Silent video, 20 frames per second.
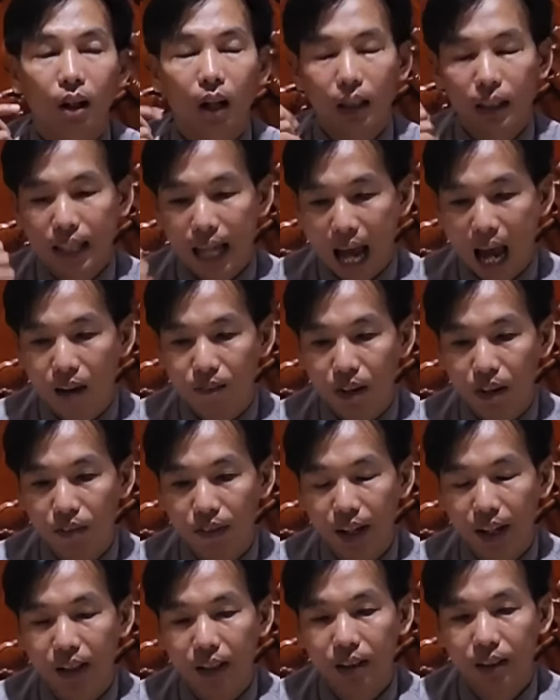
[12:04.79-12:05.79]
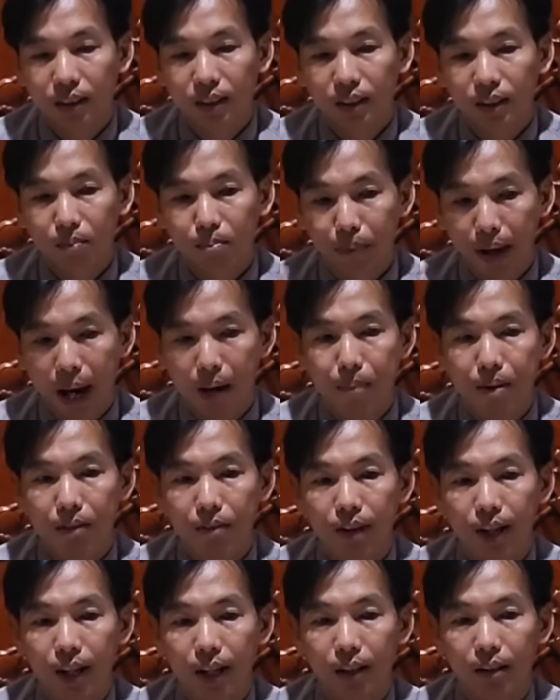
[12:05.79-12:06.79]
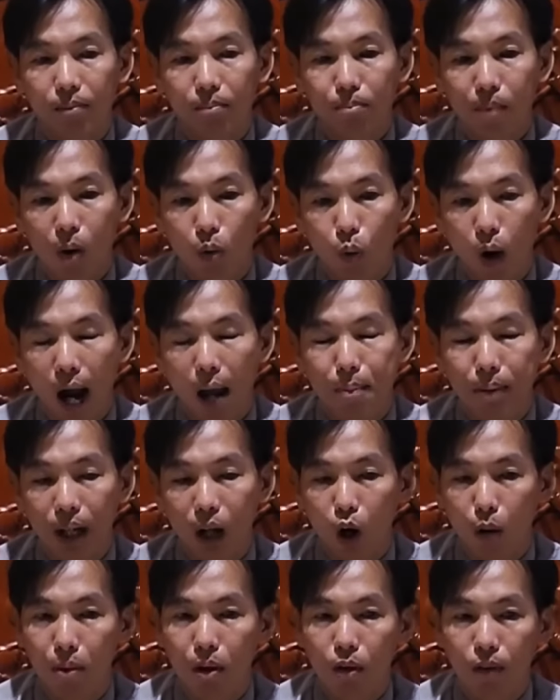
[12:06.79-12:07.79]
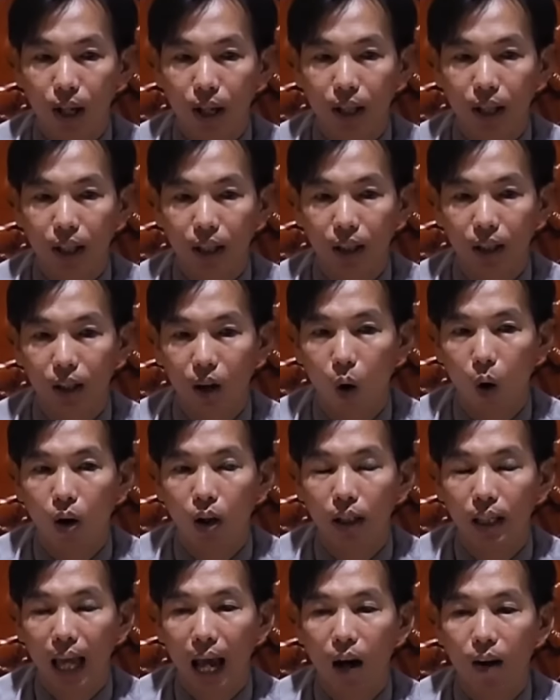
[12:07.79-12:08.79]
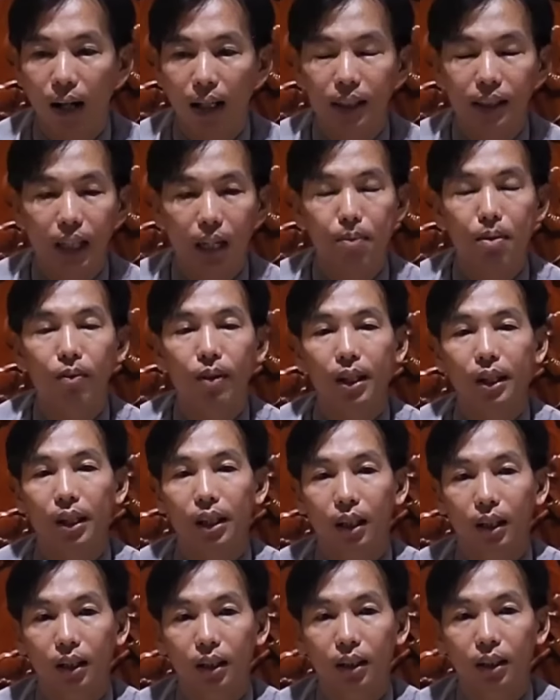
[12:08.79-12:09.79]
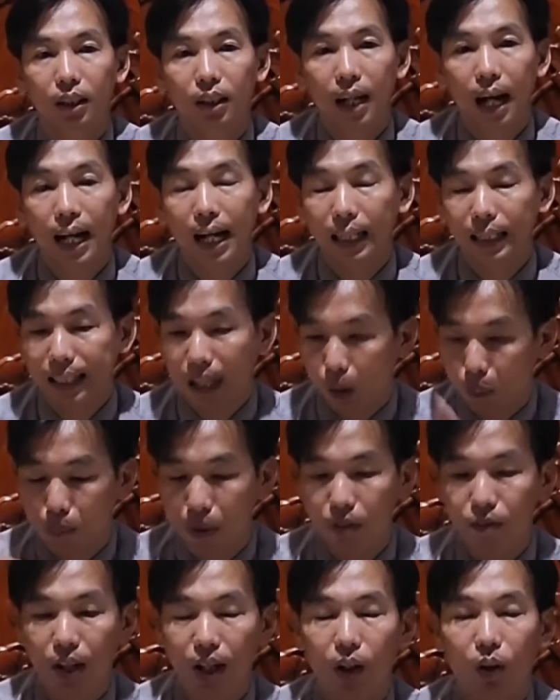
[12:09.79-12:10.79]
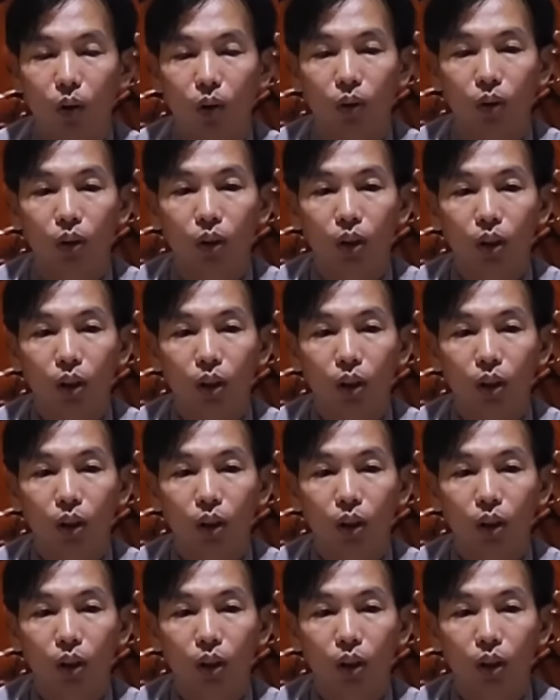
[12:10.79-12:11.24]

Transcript: à, cha với ven mẹ với ven bà ngoại bà nội với ven gì đó con cháu anh chị với ven gì đó hay là chồng với ven luôn